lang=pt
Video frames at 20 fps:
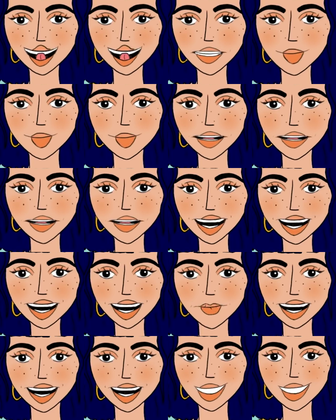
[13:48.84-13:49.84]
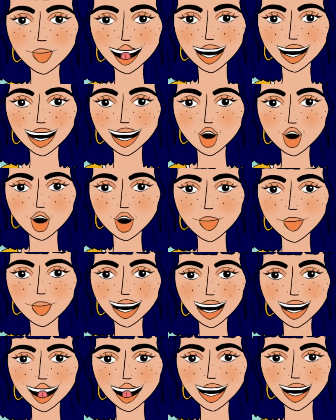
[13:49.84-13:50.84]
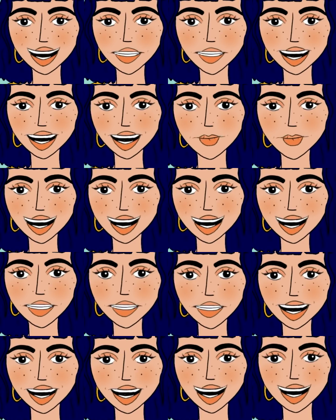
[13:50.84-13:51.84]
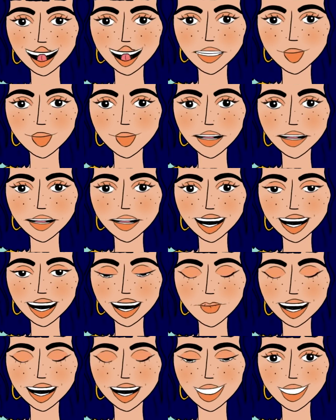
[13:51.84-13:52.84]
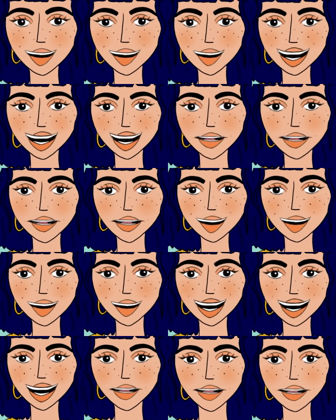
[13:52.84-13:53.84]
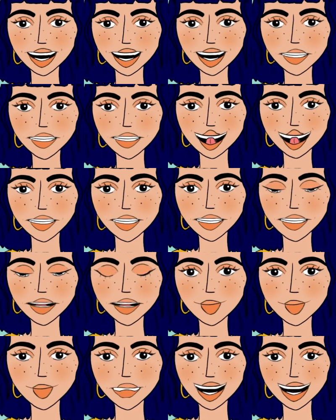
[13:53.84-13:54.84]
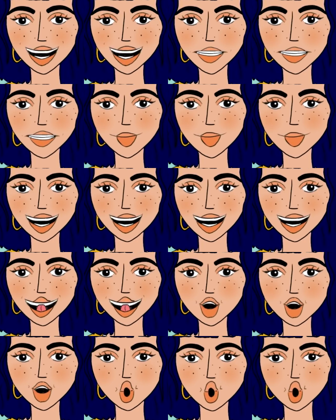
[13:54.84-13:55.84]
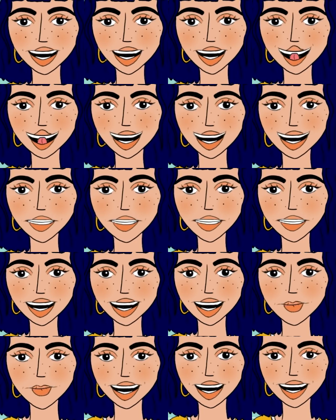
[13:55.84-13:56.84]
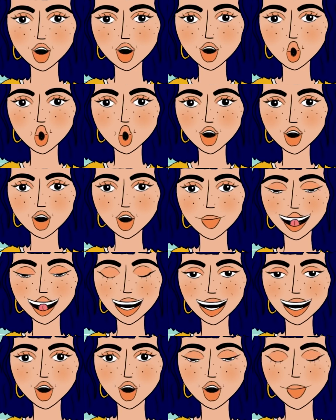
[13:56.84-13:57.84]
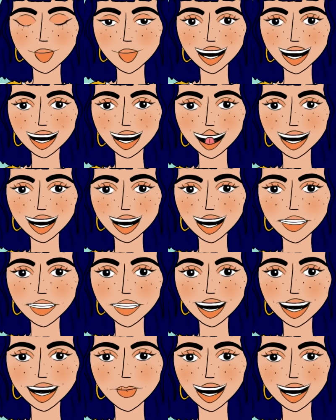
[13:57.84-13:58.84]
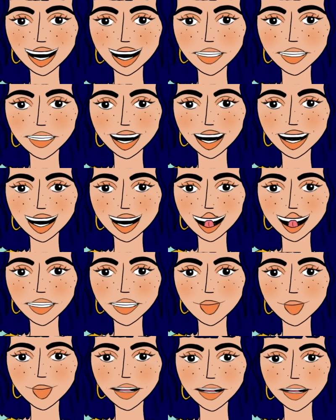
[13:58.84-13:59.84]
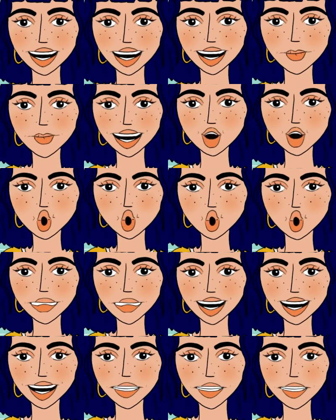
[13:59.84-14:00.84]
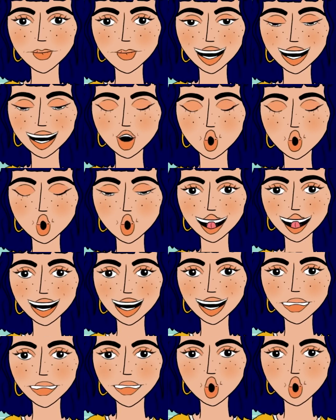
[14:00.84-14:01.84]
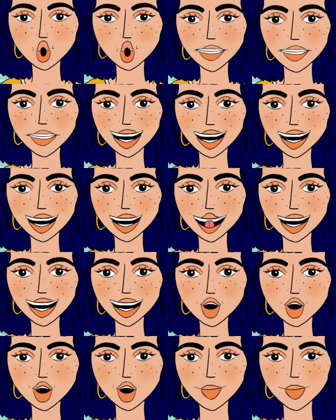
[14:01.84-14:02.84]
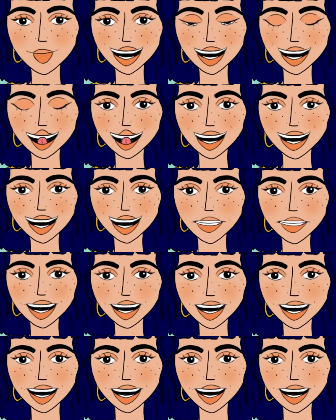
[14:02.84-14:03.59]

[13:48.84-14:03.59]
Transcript: igual ou parecido e está tudo bem, estamos todos juntos nisto. Está difícil para todos, claro que mais para uns do que para outros, mas é isso, olhem. O que é que eu tenho mais para partilhar convosco? Um, olha,